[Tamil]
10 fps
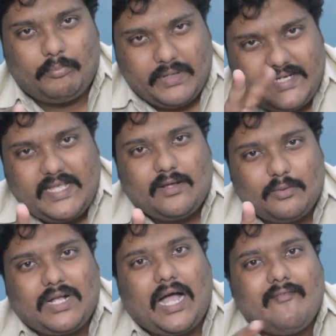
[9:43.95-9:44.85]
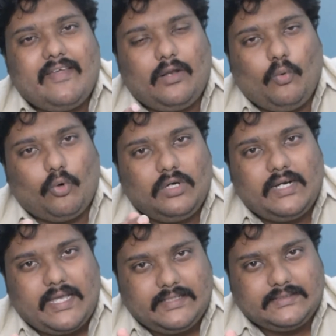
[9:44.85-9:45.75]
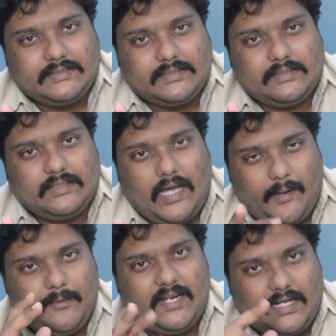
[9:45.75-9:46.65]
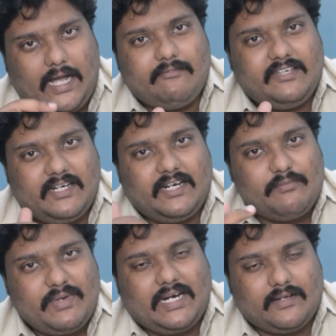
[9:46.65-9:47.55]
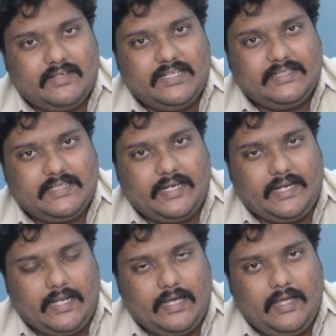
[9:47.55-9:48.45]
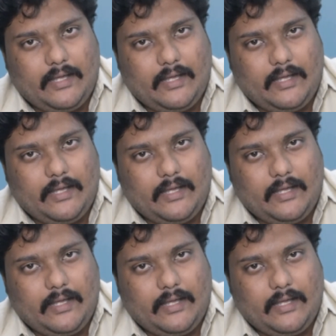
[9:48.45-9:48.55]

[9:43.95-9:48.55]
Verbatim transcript: பெரியாரும் காவிகளும் ஒன்றுன்னு ஆயிடுச்சு அப்போனா காவிகள் எல்லாமே கடவுளை எதிர்க்கிறீங்களா